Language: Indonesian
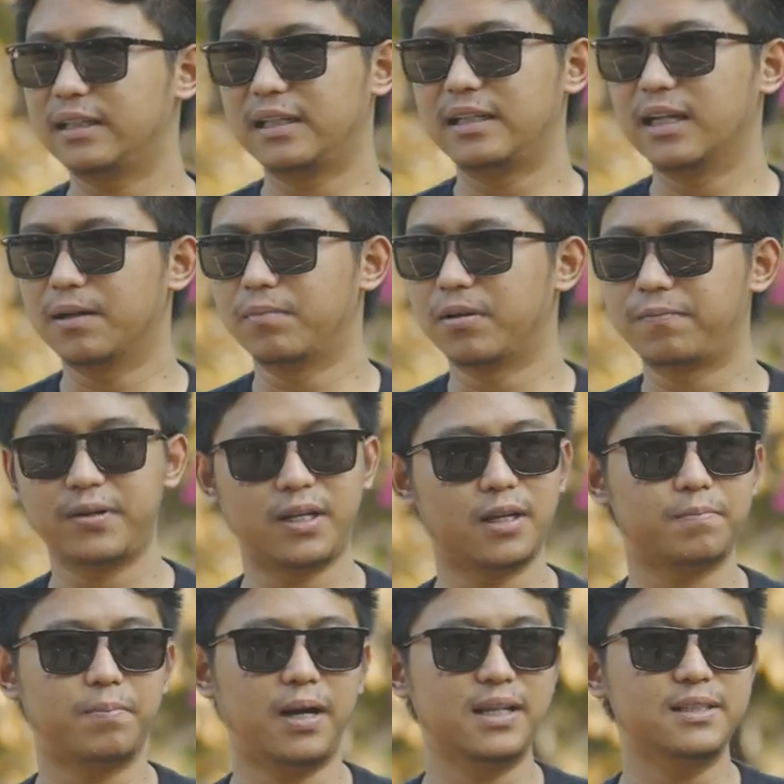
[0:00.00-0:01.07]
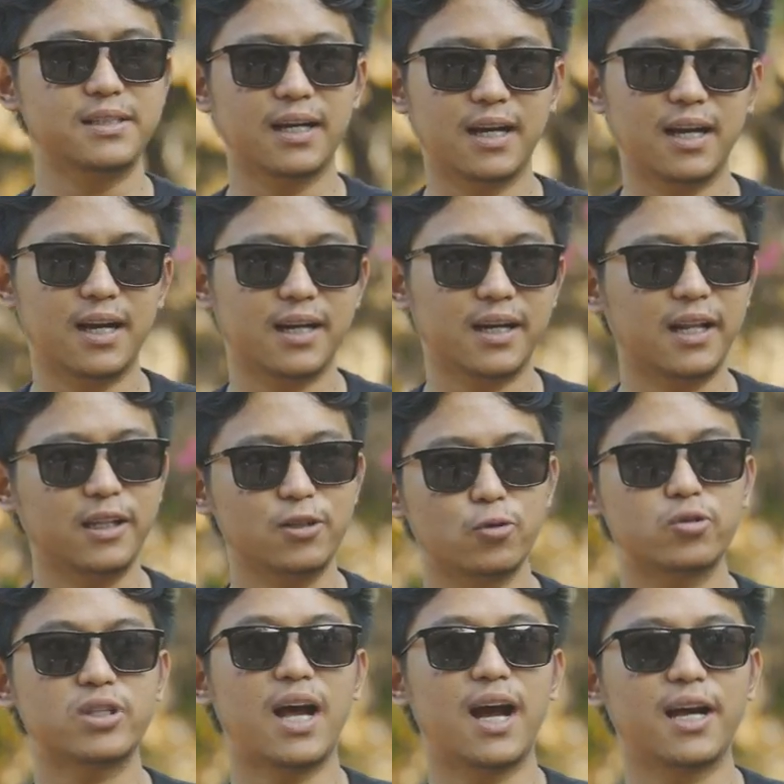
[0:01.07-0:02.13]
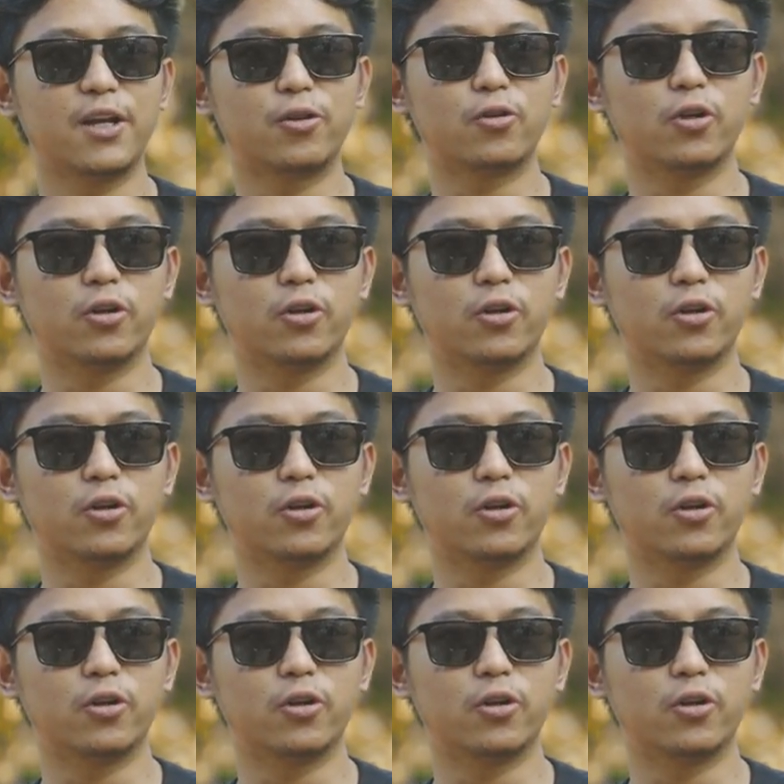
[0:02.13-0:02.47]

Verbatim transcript: tidak berpikir panjang, nanti susah gitu